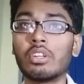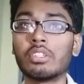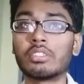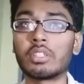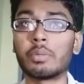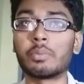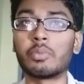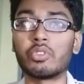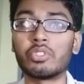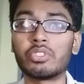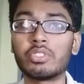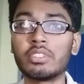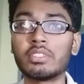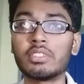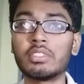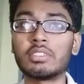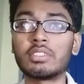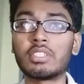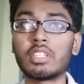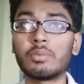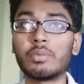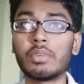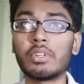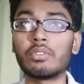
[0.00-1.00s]
और इसका प्रोसेसिंग
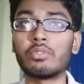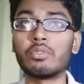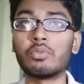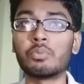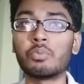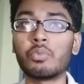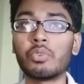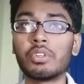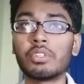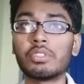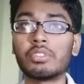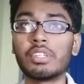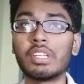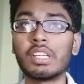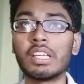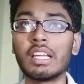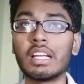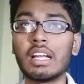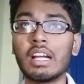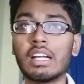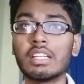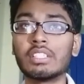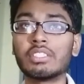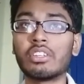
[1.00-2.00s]
सिस्टम है 2.3 पॉइंट
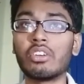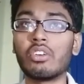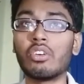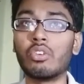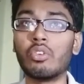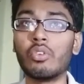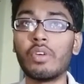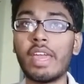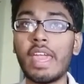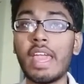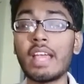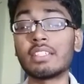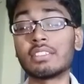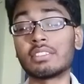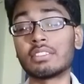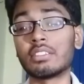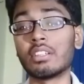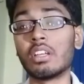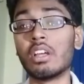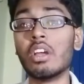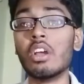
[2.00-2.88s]
का होलो एक्स